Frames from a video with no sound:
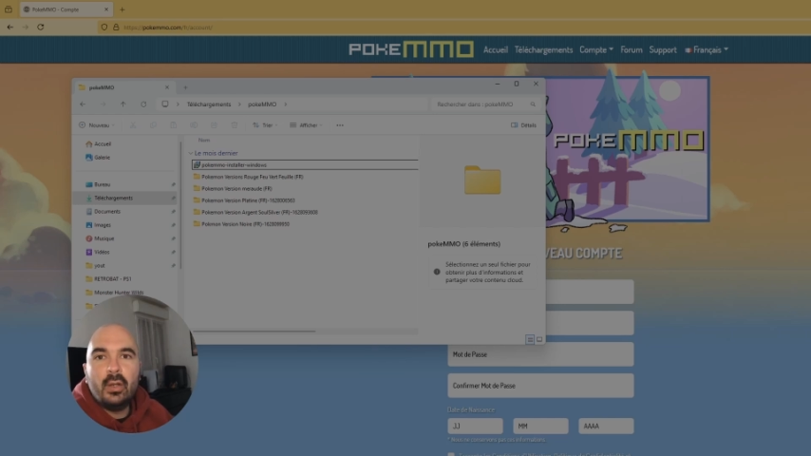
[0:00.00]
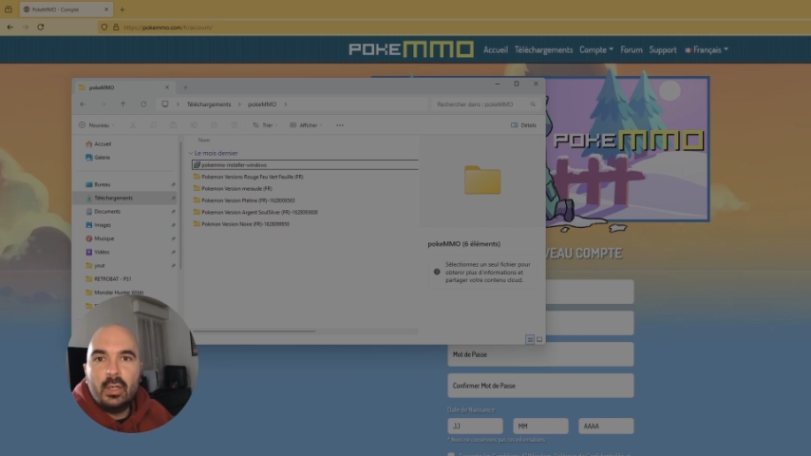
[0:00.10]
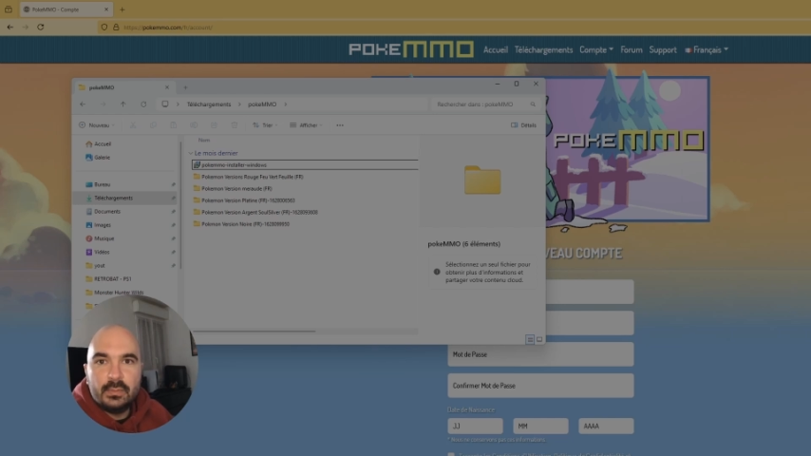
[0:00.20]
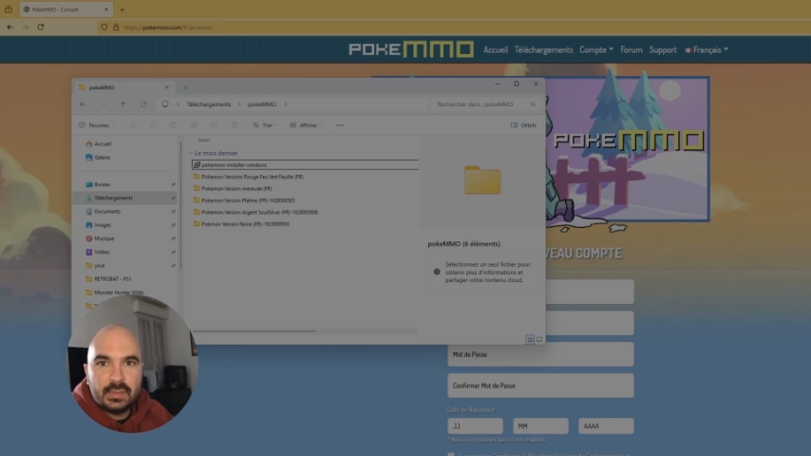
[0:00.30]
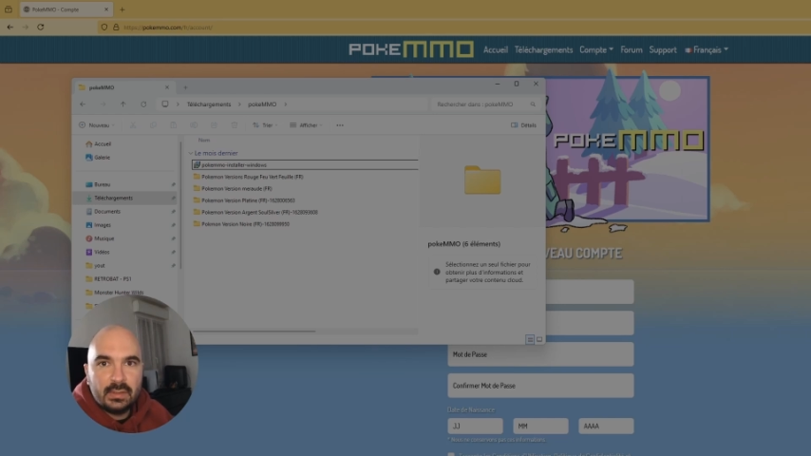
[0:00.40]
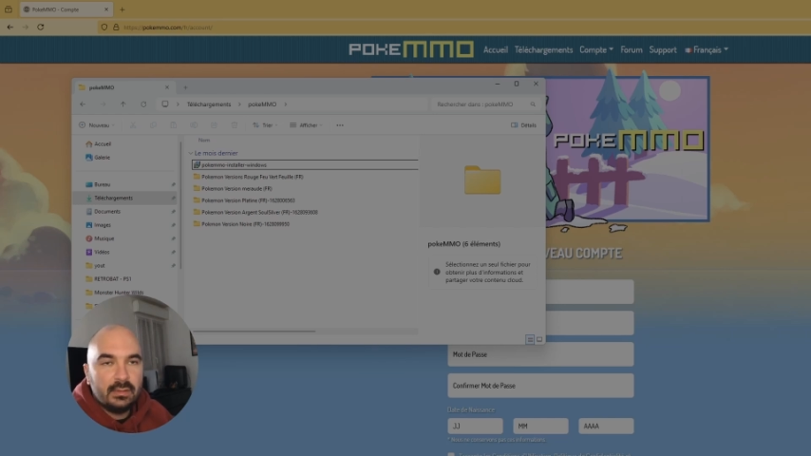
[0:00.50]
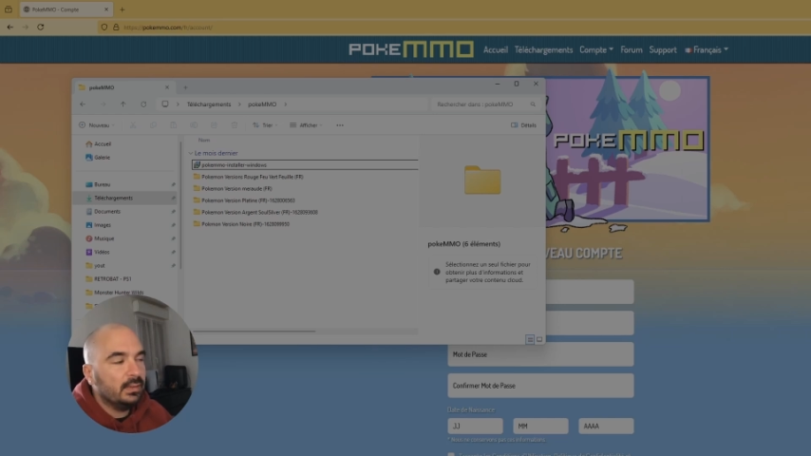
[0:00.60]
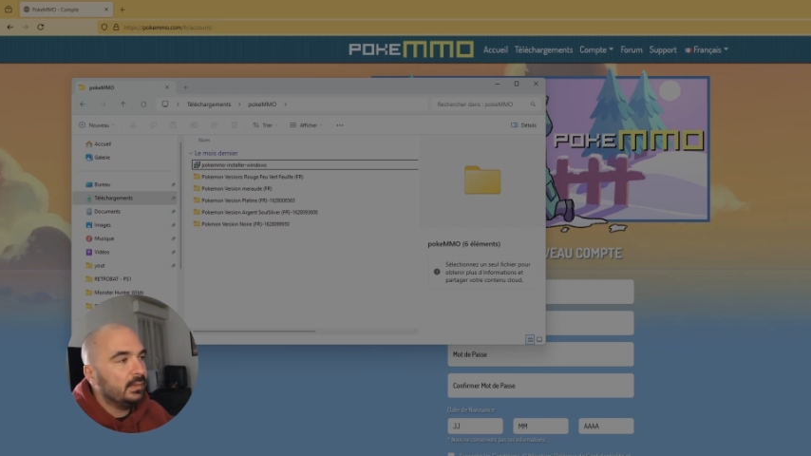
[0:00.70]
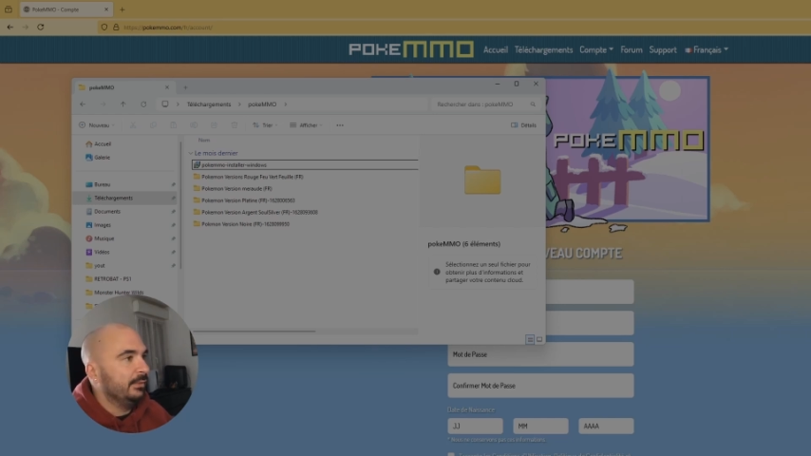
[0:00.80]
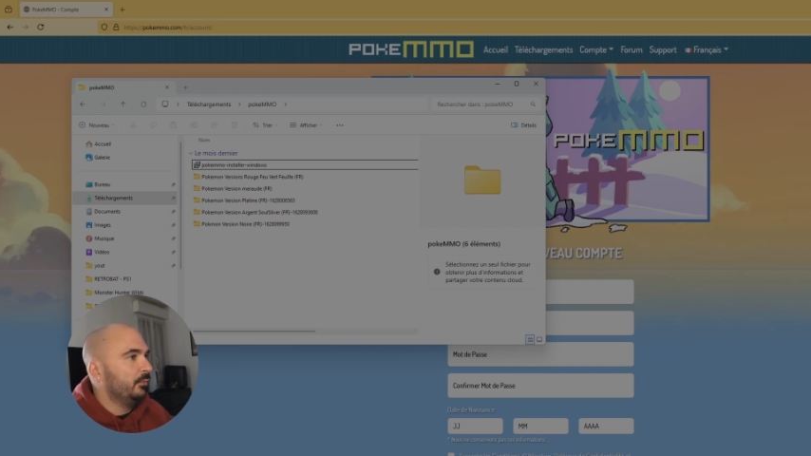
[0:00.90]
ROMs
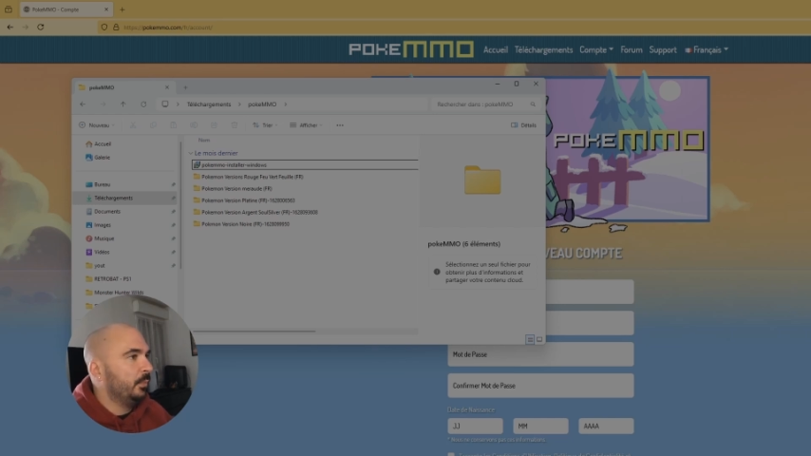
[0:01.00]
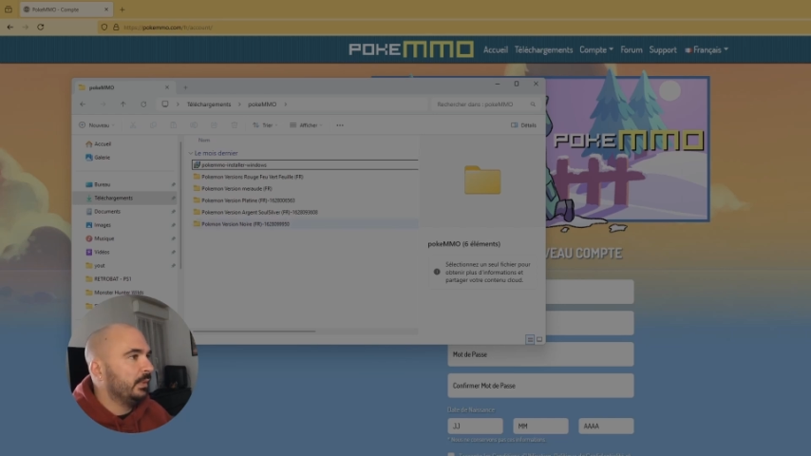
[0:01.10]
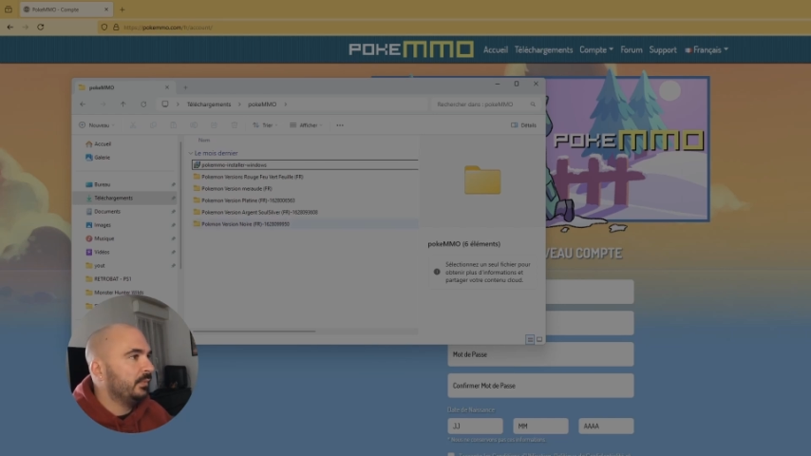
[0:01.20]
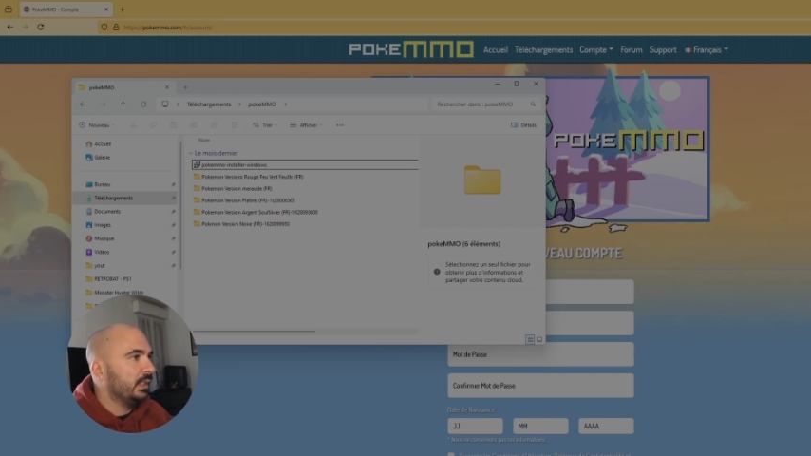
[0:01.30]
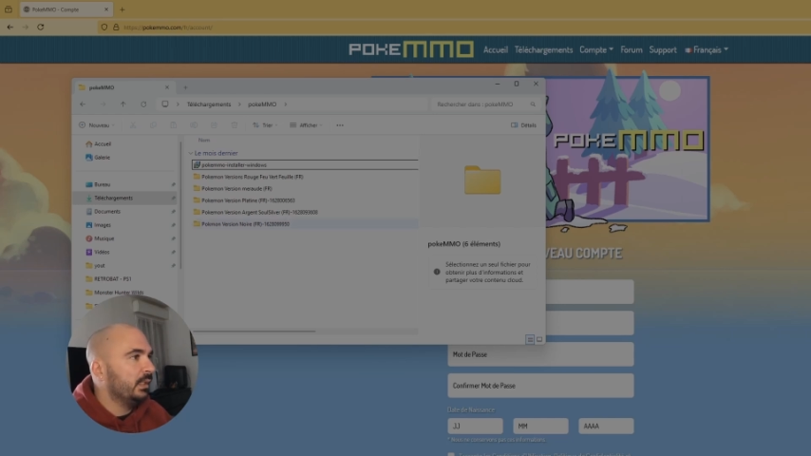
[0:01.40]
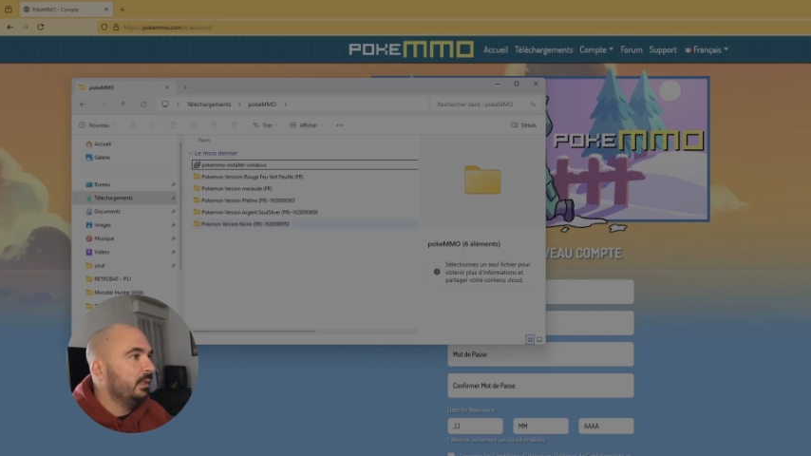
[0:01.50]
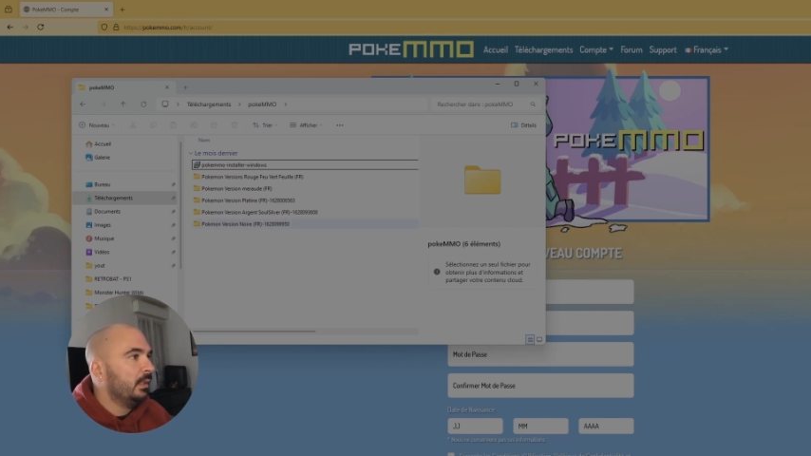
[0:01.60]
hein, si vous préférez,